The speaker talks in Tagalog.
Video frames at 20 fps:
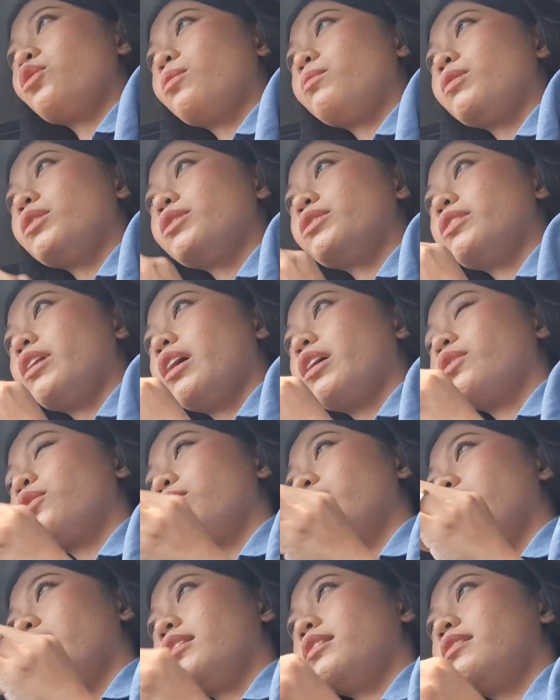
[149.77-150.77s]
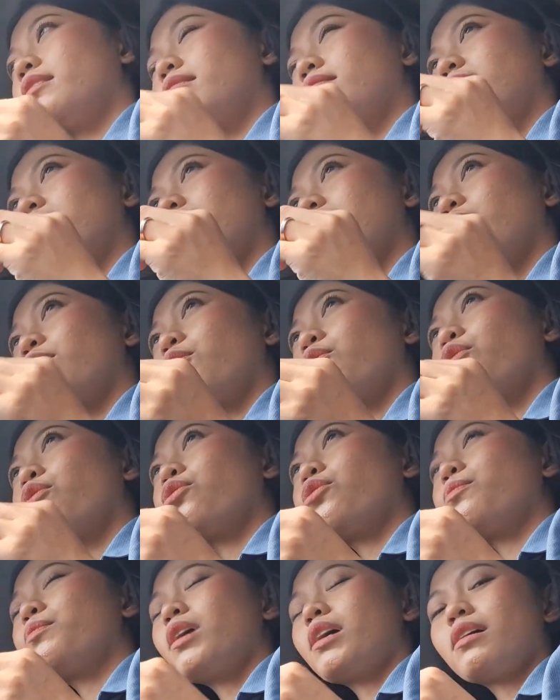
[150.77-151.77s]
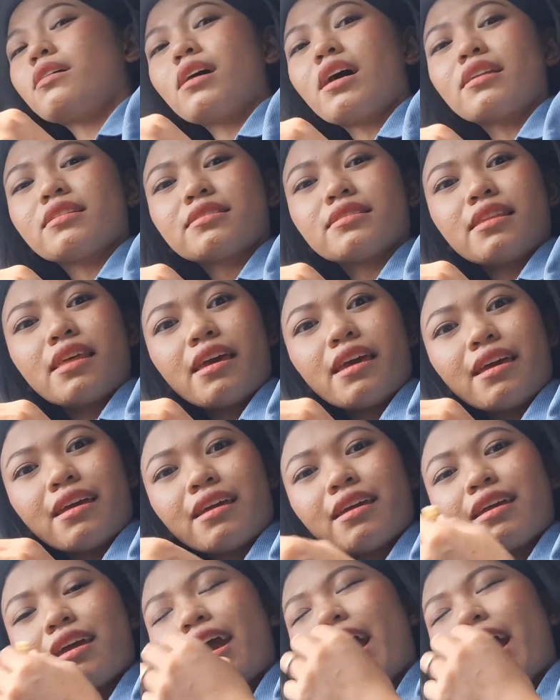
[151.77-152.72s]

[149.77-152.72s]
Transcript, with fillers: Double Dragon and nagugutom na ang ante.